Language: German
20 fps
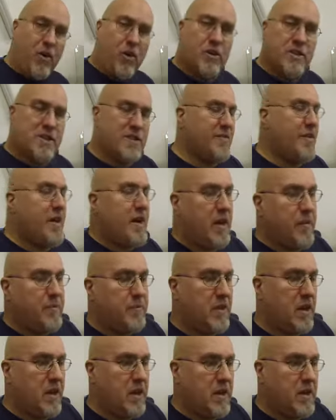Und zwar,
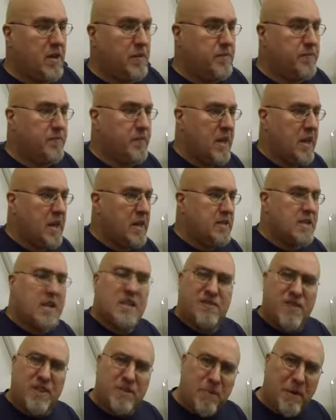ähm,
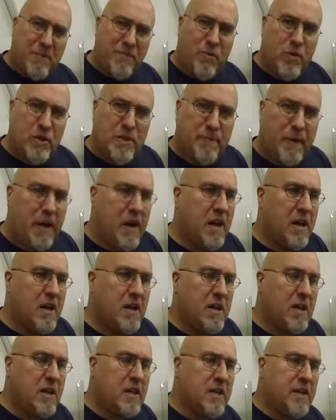das, was beim Fußball
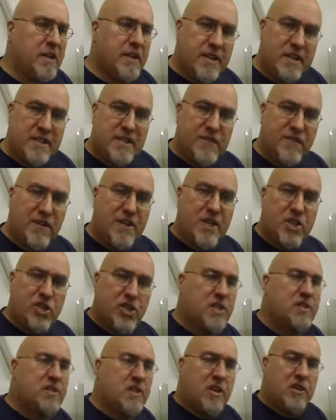ist, wenn der
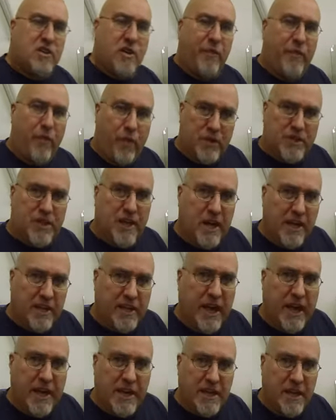Schiedsrichter Vorteil gelten